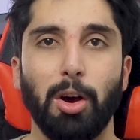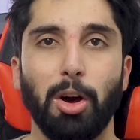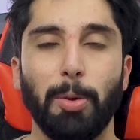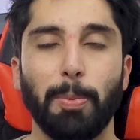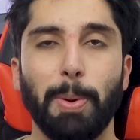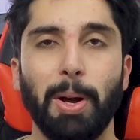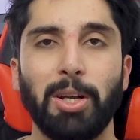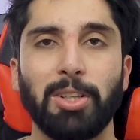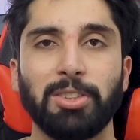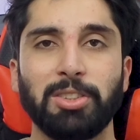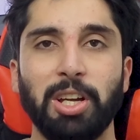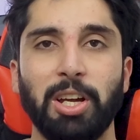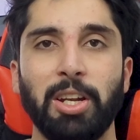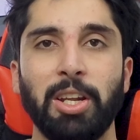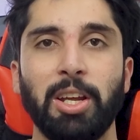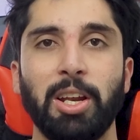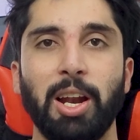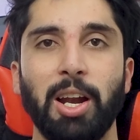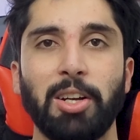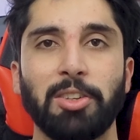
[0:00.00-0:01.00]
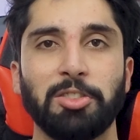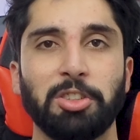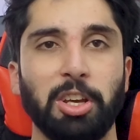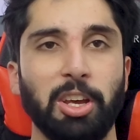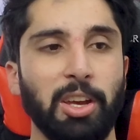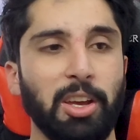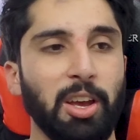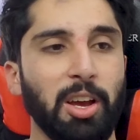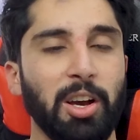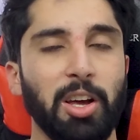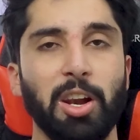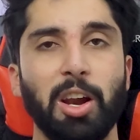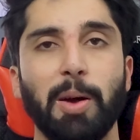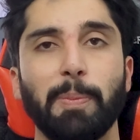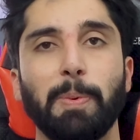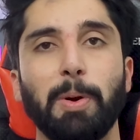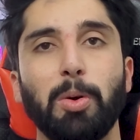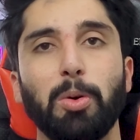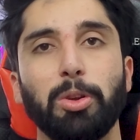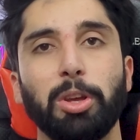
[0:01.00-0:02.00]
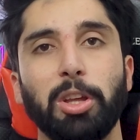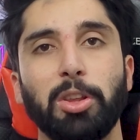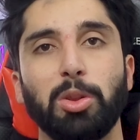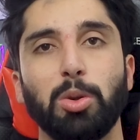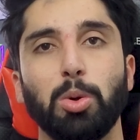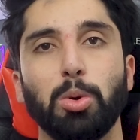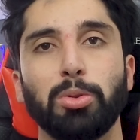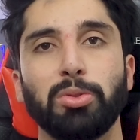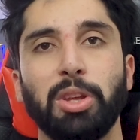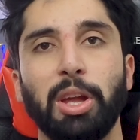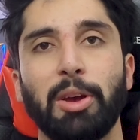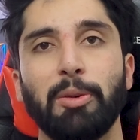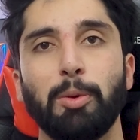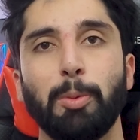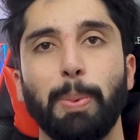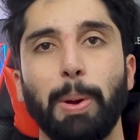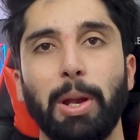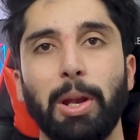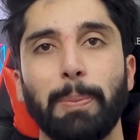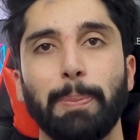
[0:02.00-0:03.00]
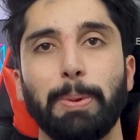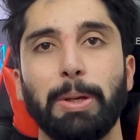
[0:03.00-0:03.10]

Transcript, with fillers: और पाकिस्तानी क्लाइंट्स ये है कि अगर आपका कोई एक दोस्त है वो पहले